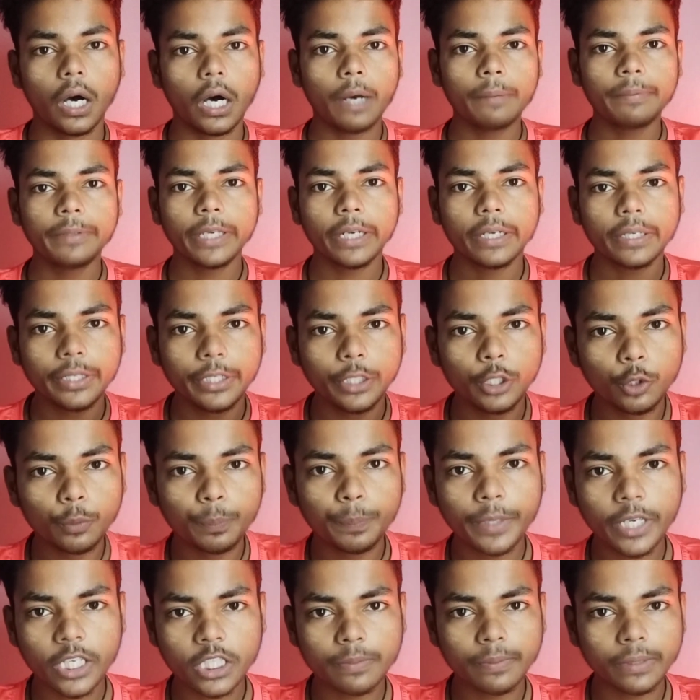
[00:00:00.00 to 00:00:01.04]
अभी एक न्यू
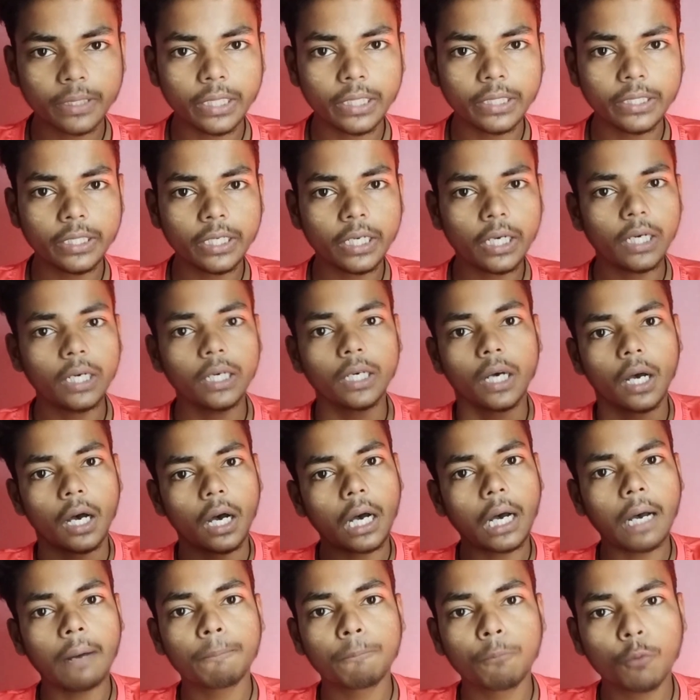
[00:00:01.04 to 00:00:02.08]
पेज बना लिया
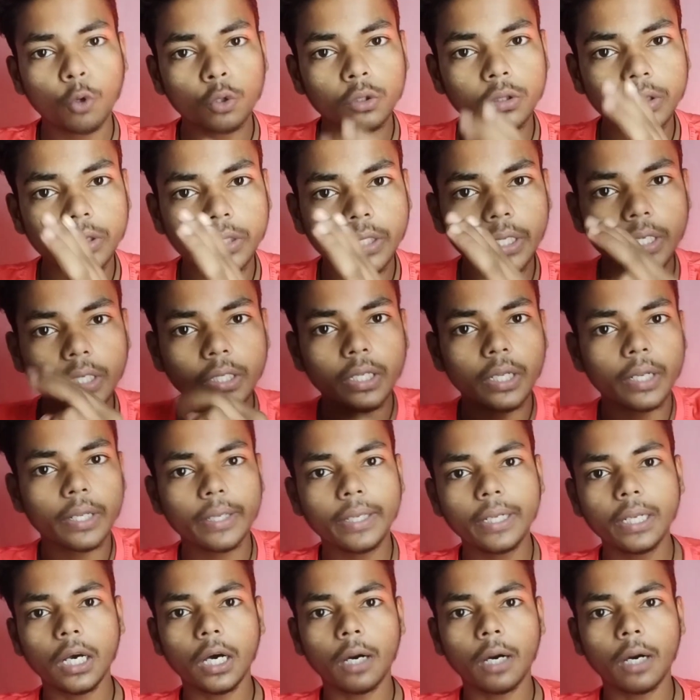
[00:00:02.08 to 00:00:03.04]
आपको तीन रील